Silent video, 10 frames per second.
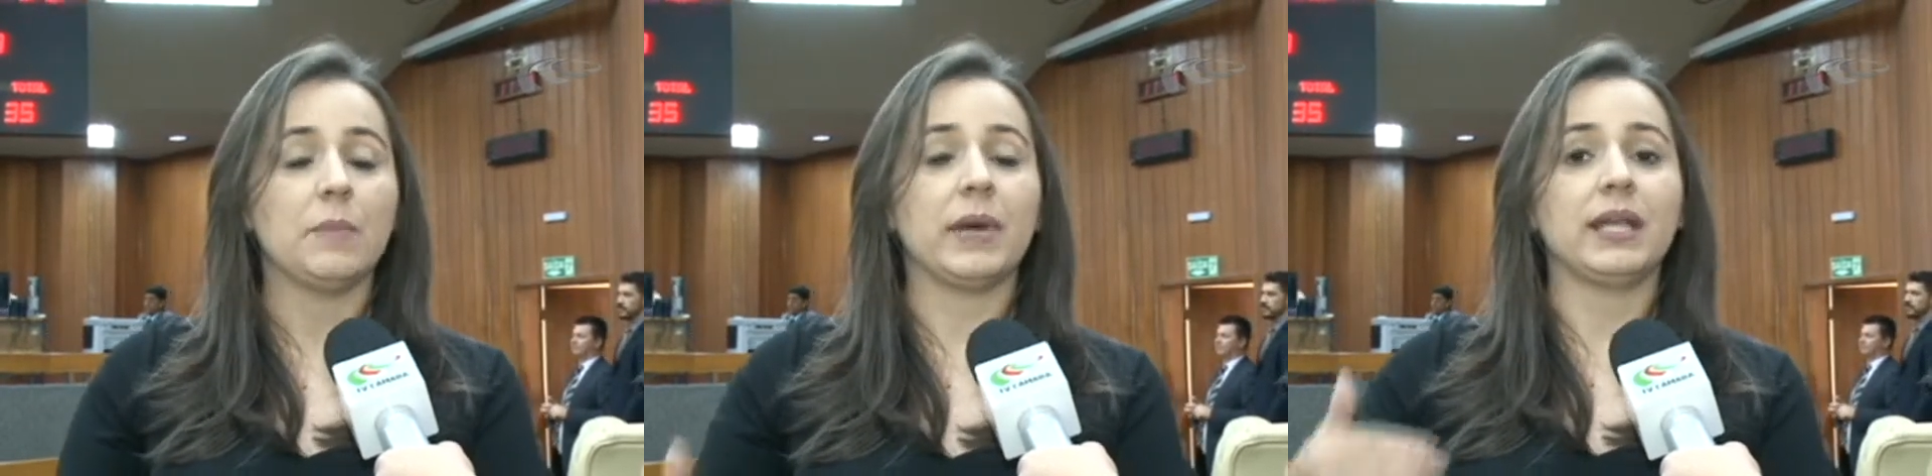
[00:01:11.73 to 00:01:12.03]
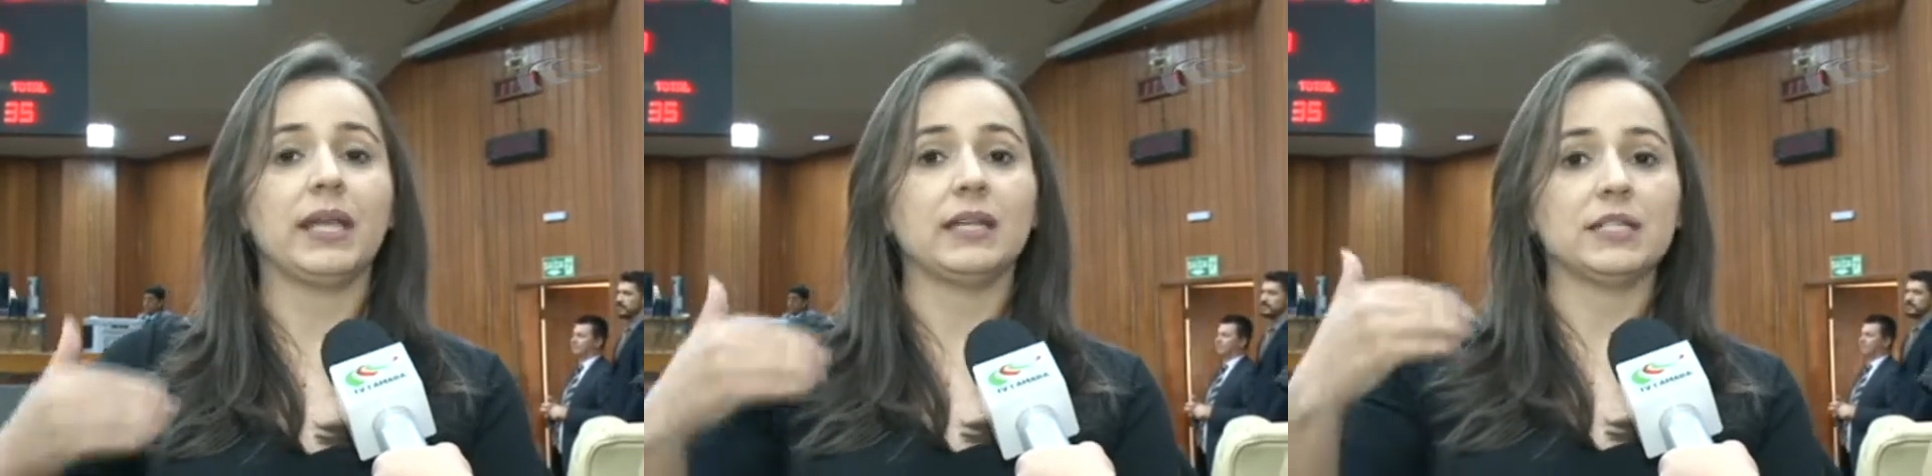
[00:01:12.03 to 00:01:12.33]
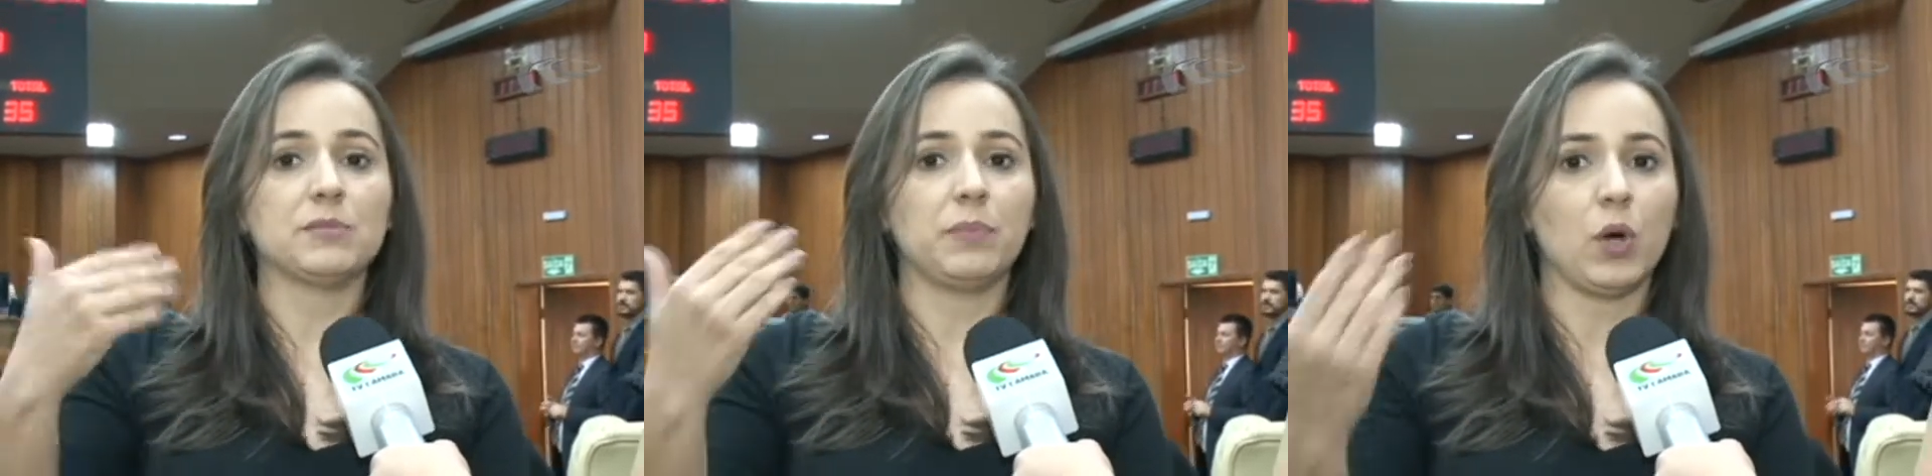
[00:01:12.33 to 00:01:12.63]
para que
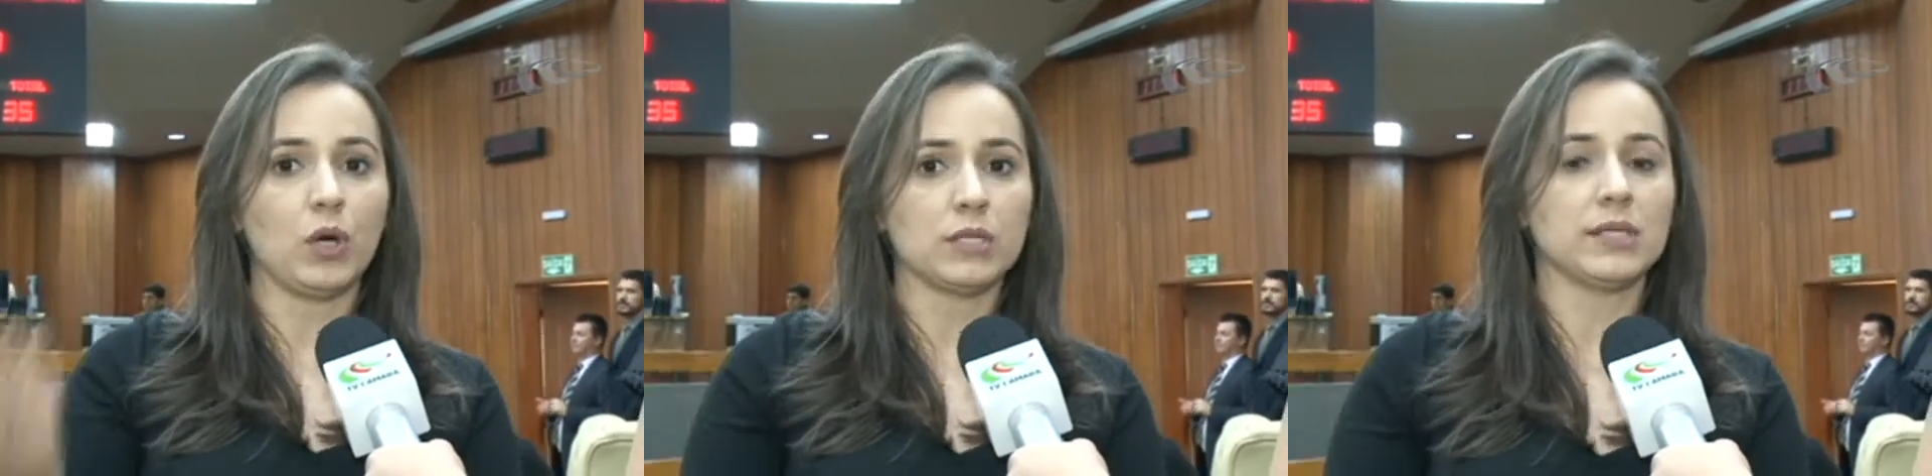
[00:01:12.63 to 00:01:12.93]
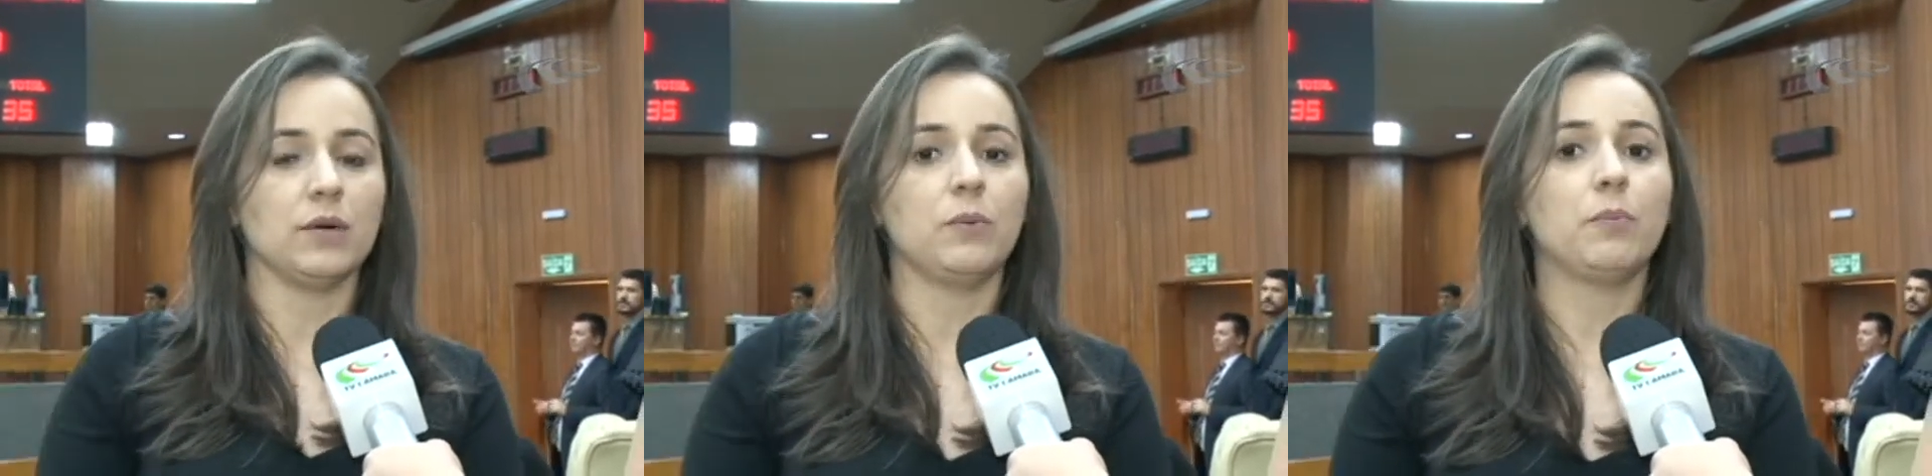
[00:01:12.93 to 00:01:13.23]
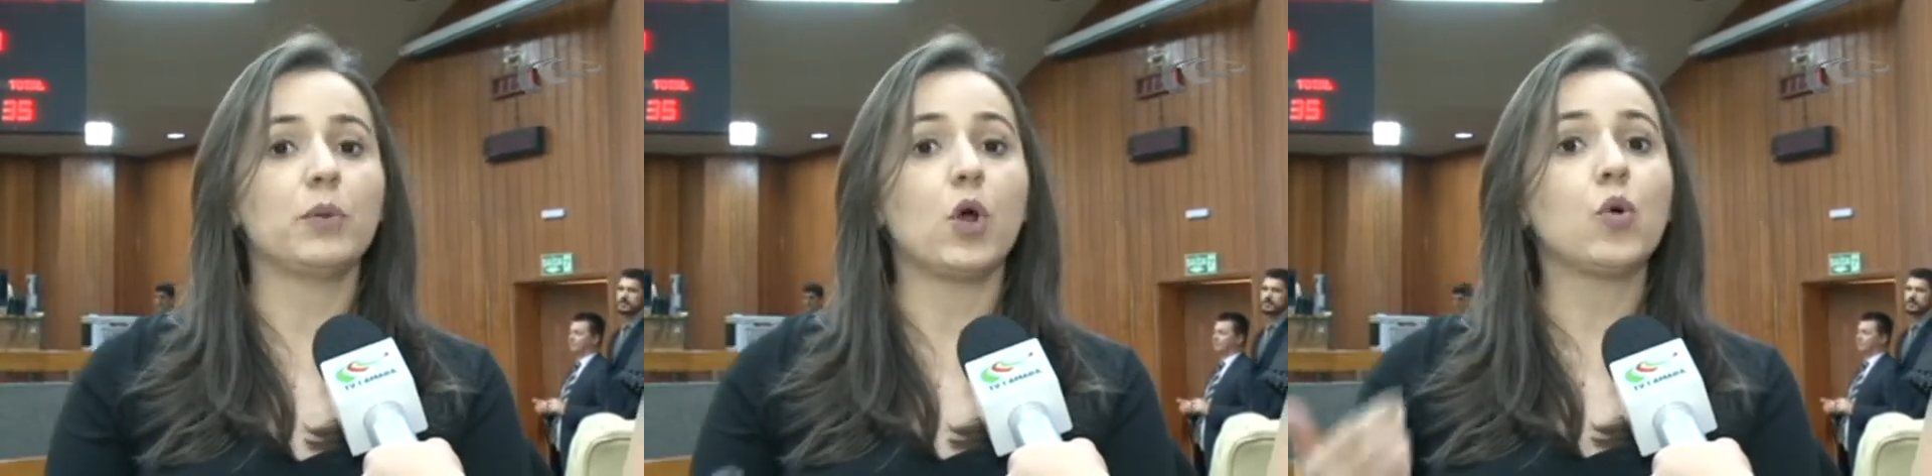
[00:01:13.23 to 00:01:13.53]
elas
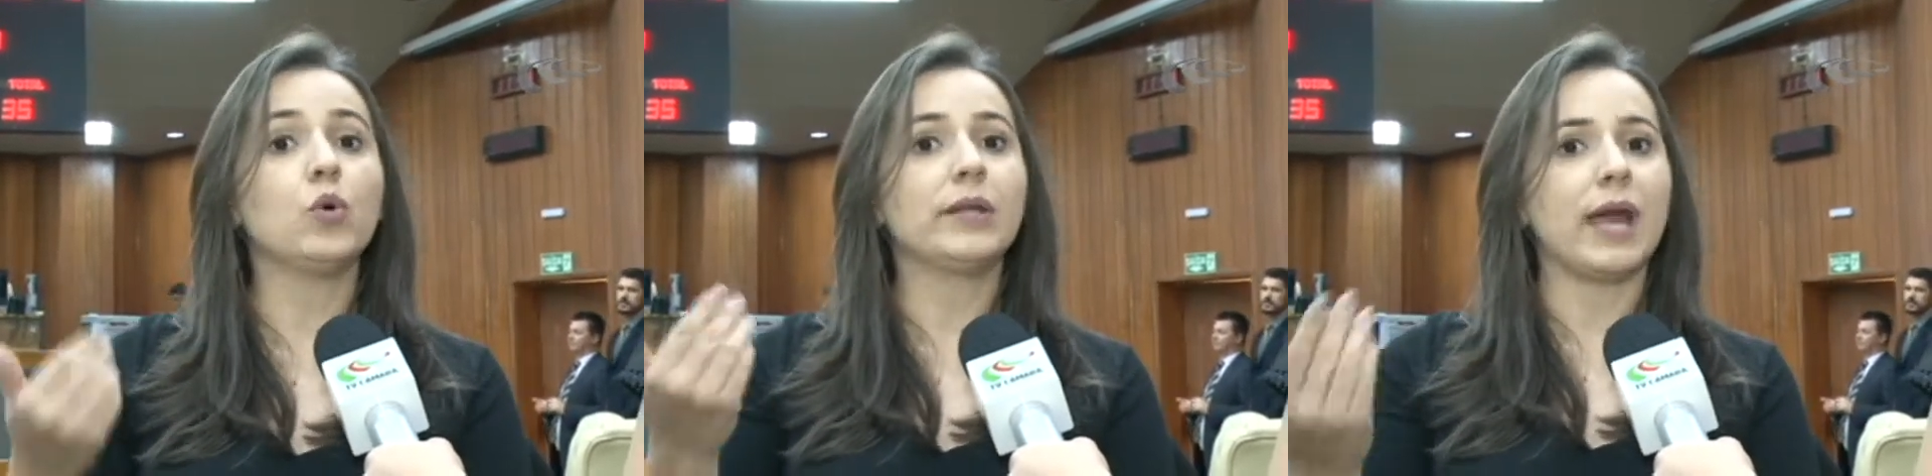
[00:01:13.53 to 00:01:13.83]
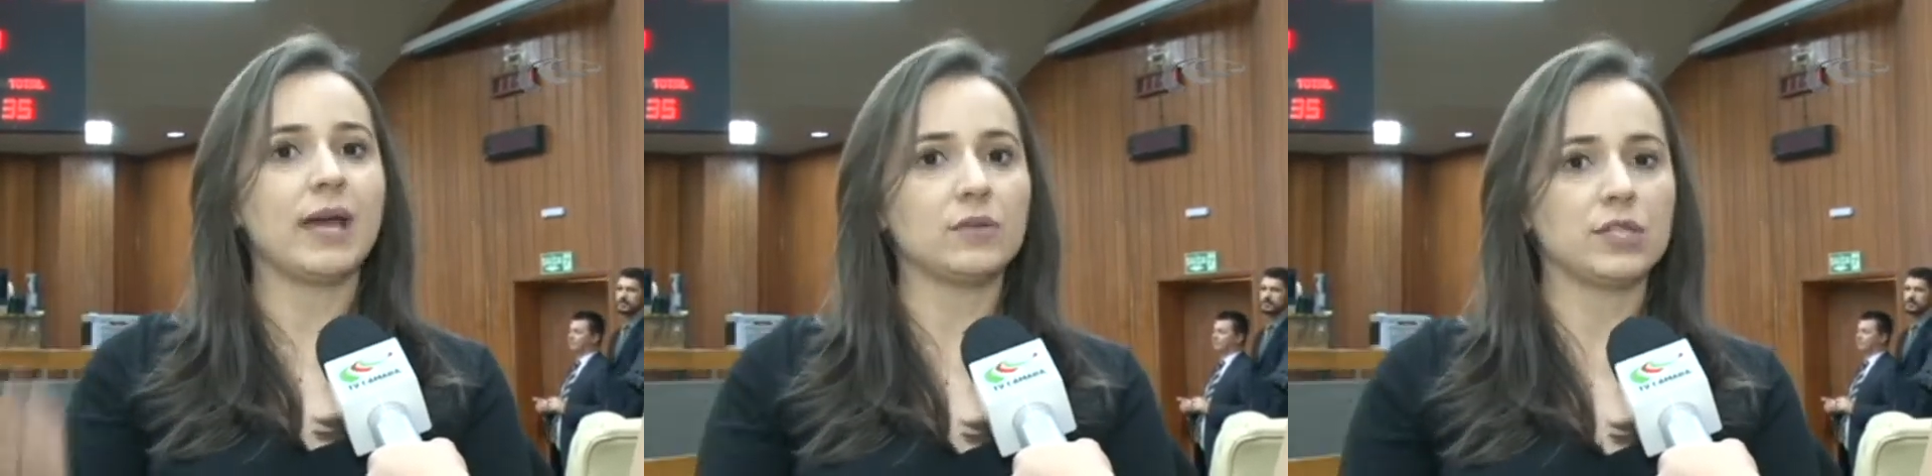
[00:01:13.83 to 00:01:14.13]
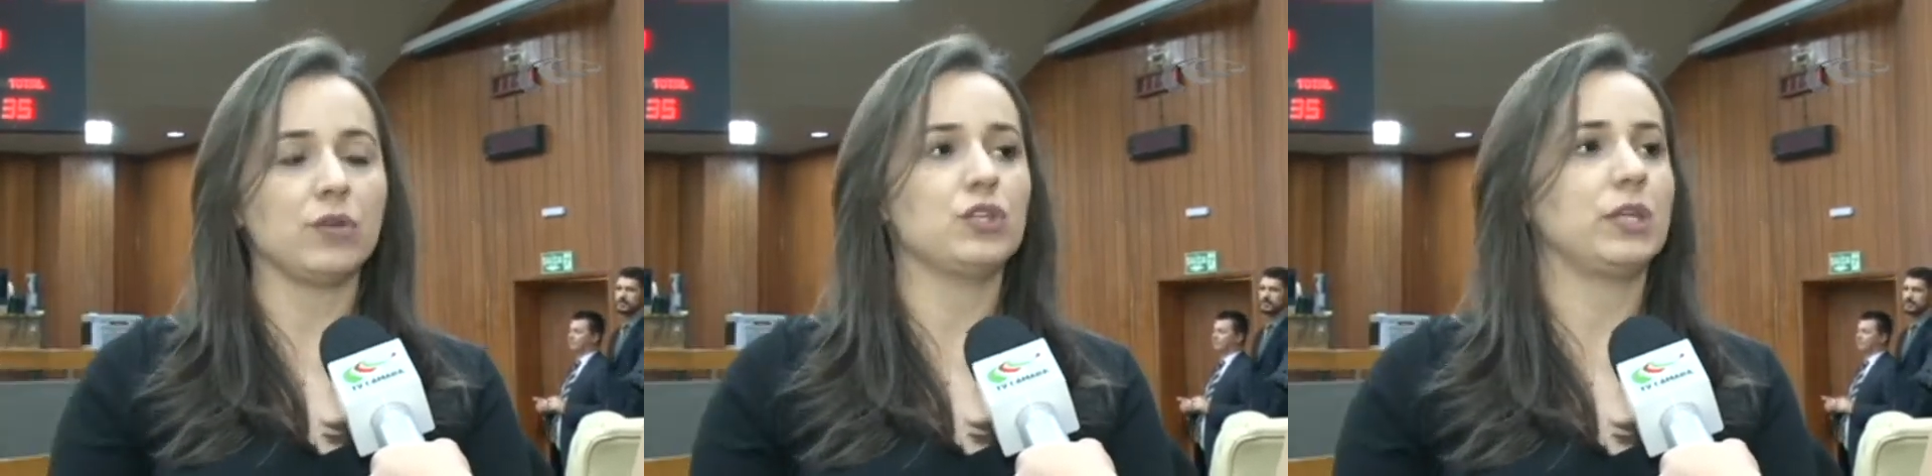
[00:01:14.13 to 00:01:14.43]
possam procurar os
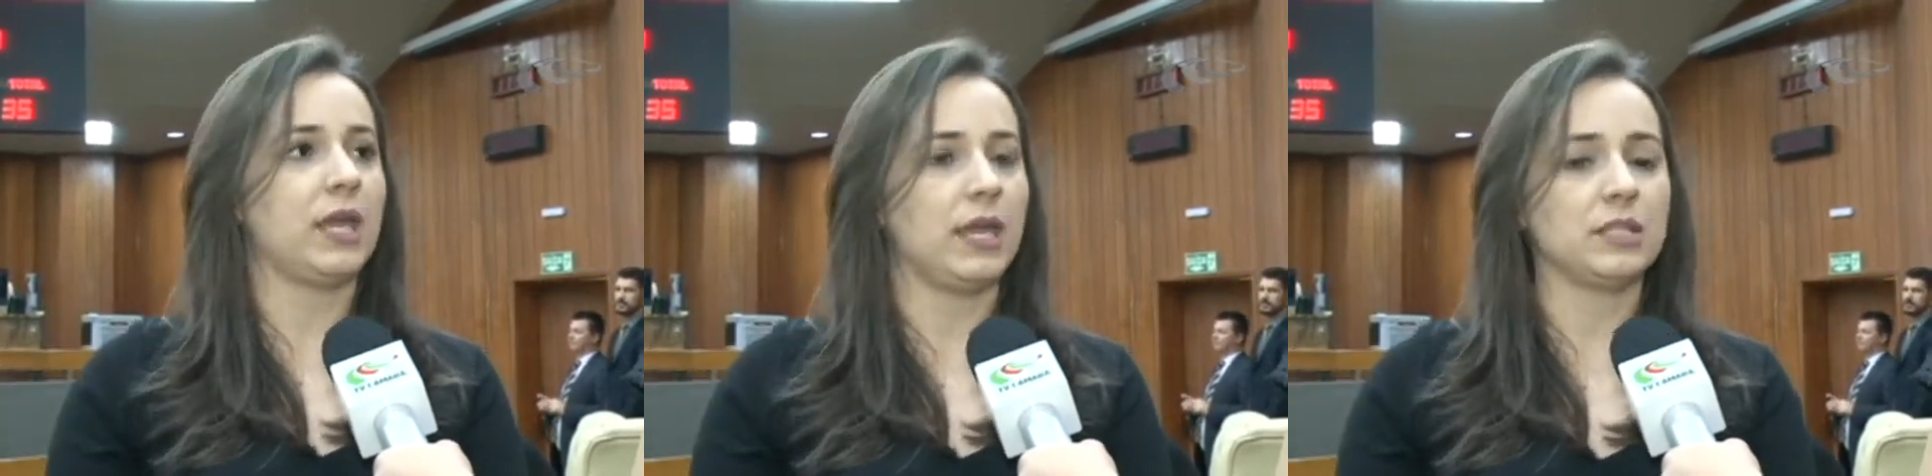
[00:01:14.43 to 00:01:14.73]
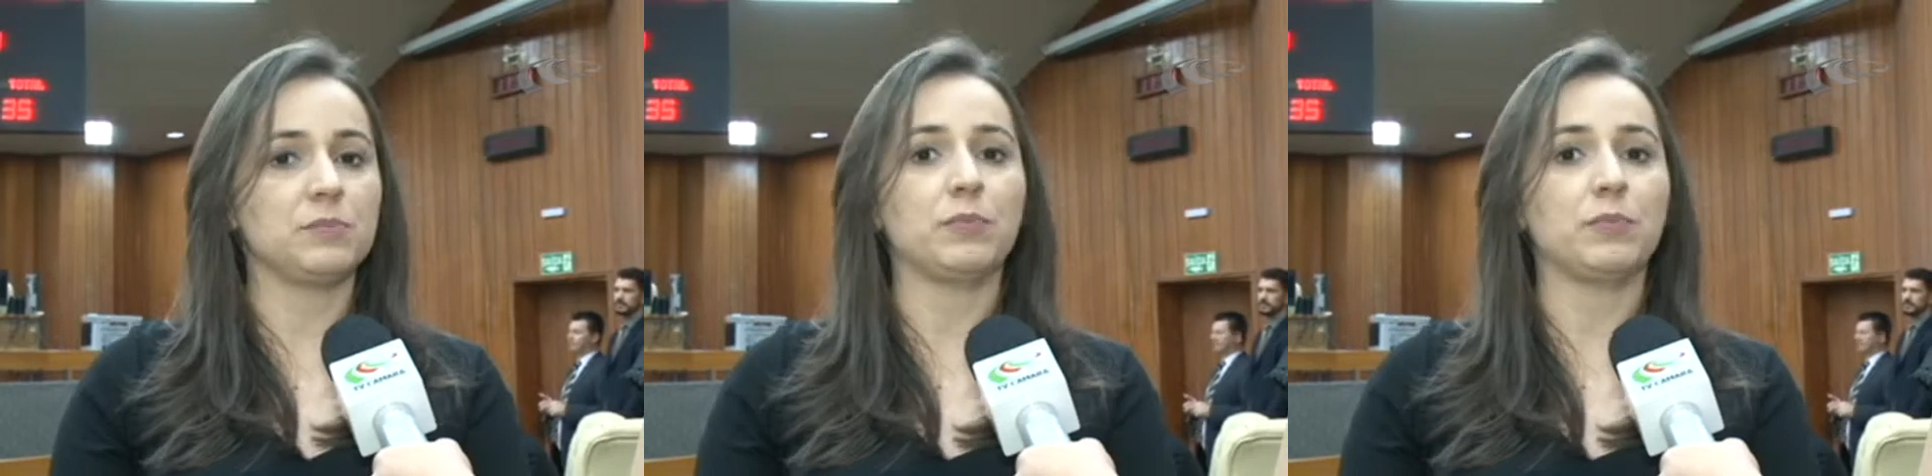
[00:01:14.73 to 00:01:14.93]
seus direitos,